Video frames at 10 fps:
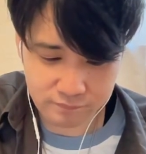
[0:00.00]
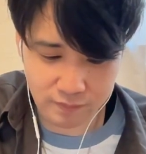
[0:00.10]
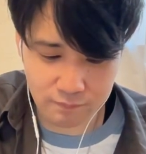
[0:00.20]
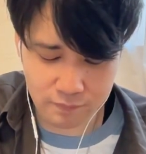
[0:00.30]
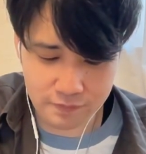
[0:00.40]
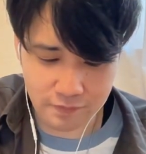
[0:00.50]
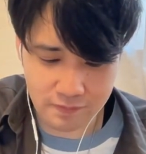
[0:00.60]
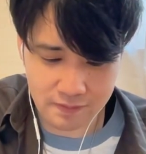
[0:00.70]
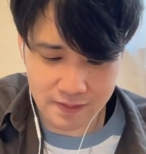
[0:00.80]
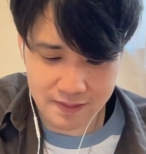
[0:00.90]
僕と
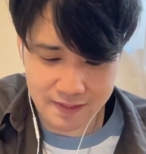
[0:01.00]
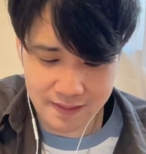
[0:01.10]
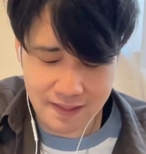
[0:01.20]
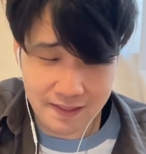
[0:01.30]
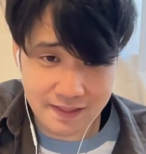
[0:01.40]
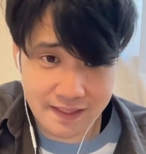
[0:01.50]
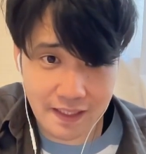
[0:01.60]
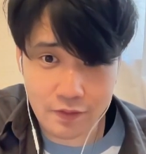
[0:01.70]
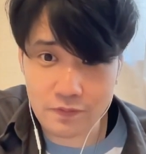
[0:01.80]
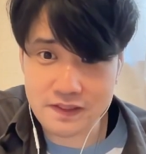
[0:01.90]

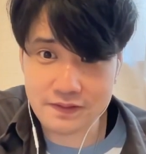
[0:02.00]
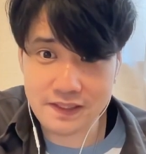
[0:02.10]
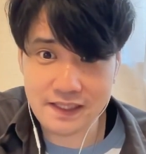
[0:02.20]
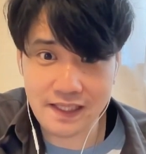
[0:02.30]
結婚してくださ